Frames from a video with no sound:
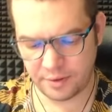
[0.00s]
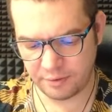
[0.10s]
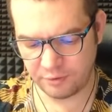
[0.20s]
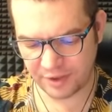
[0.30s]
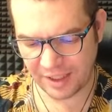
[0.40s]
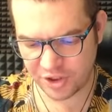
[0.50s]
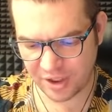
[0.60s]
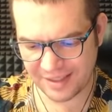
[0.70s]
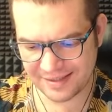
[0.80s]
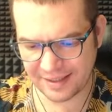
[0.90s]
Вот
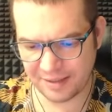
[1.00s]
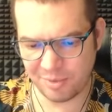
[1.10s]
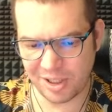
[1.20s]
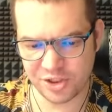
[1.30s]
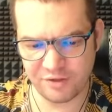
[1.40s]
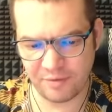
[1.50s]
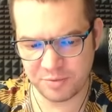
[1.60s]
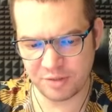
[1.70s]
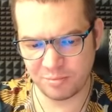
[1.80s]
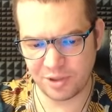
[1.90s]
адская башня
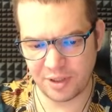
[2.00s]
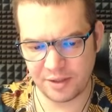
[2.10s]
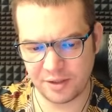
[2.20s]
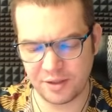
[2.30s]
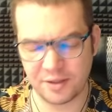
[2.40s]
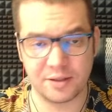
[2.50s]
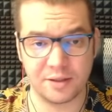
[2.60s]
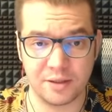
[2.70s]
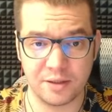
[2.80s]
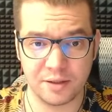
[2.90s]
вообще была не
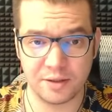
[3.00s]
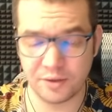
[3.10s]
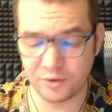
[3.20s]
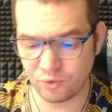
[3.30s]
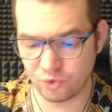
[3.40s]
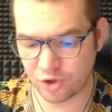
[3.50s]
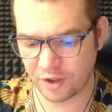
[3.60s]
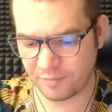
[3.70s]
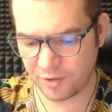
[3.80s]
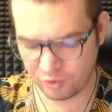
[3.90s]
это ненужная
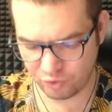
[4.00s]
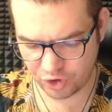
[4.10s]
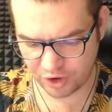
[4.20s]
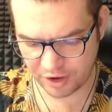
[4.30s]
в предыдущей